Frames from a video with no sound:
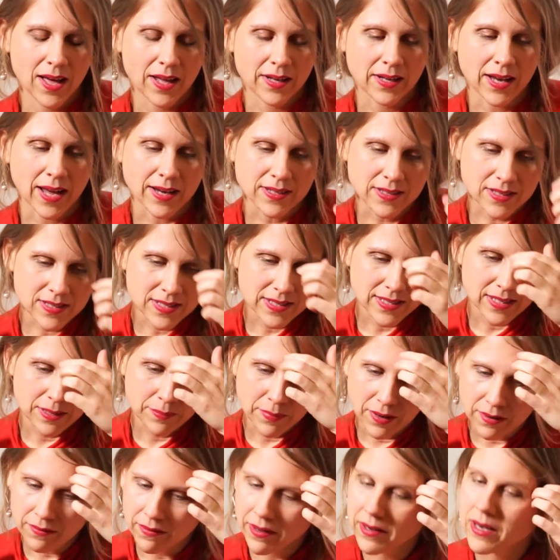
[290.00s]
Ein anderes
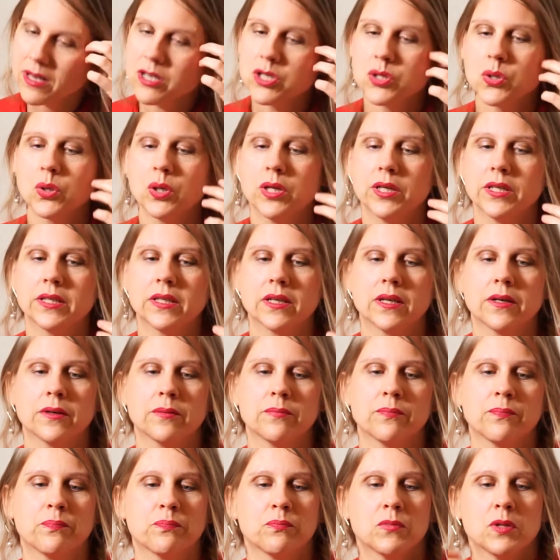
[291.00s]
Thema war natürlich
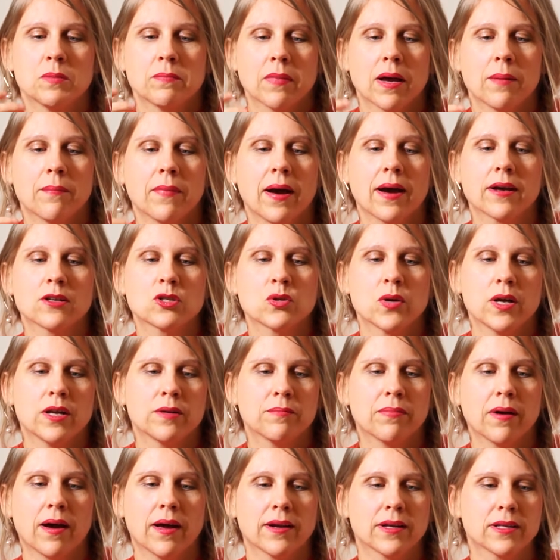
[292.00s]
ähm, mit meinem
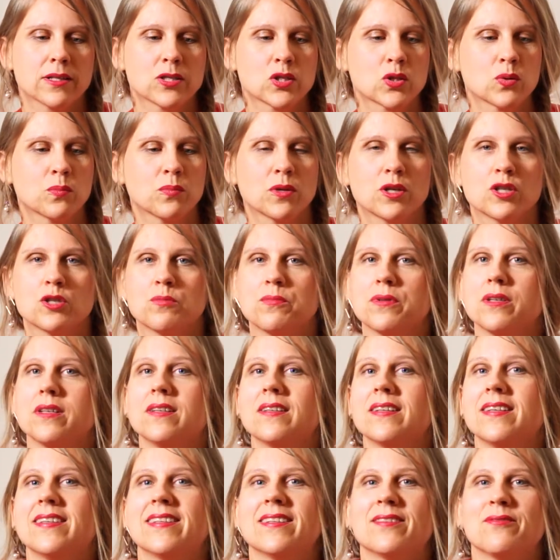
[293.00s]
aktuellen Partner zum Beispiel,
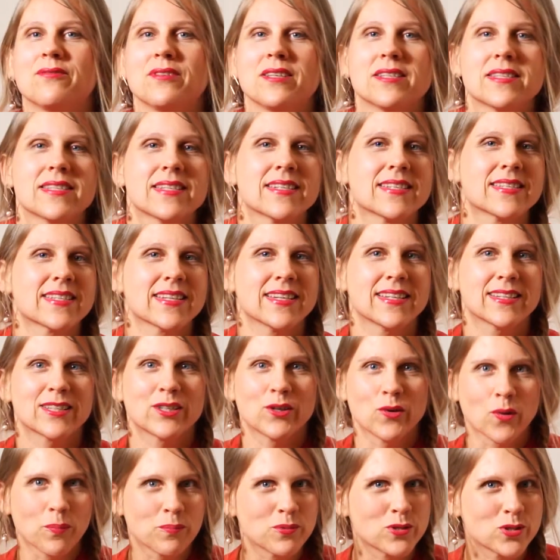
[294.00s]
in, wie ist das in
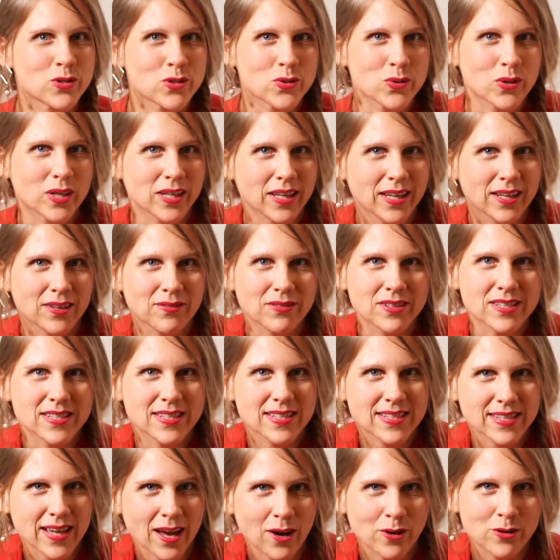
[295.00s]
Clubs zu gehen, wie ist
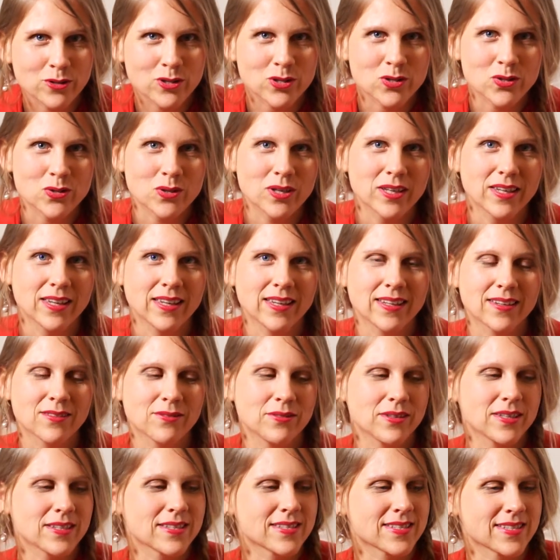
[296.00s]
das rauszugehen,
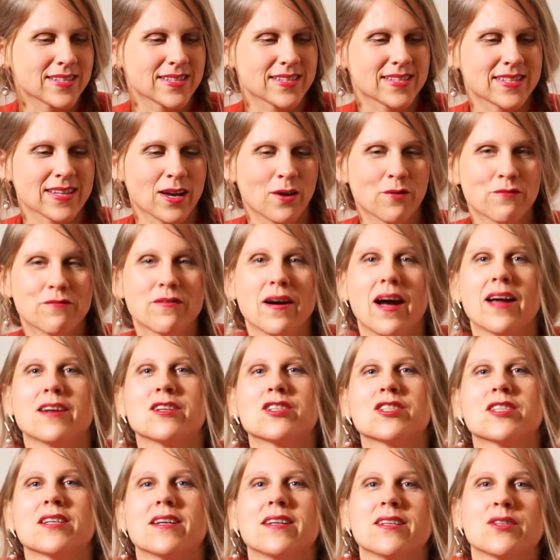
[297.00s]
wie ist das auf
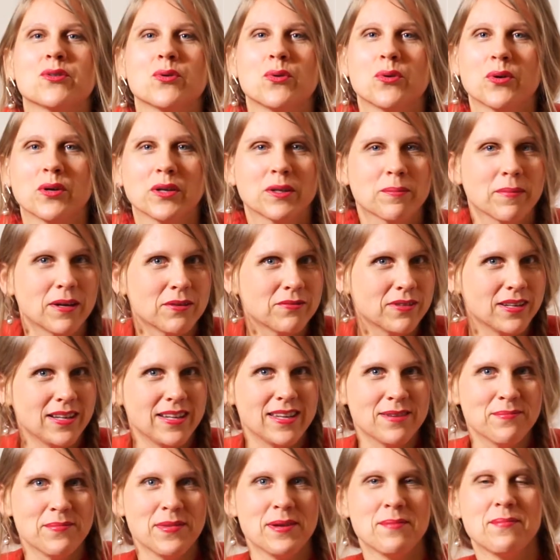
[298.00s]
Veranstaltungen. Ich meine, wir
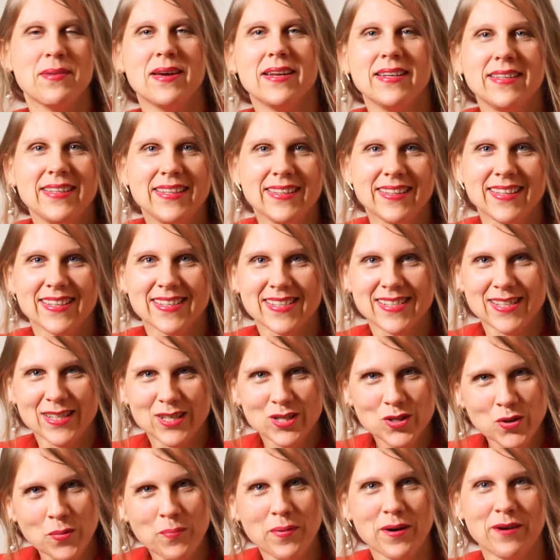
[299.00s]
leben in Berlin, hier sind
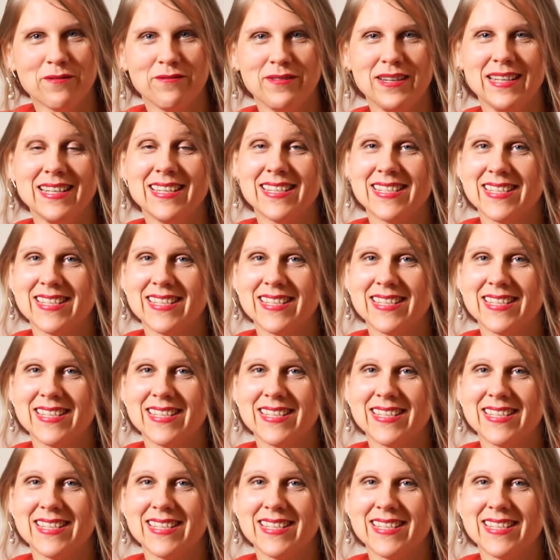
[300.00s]
super viele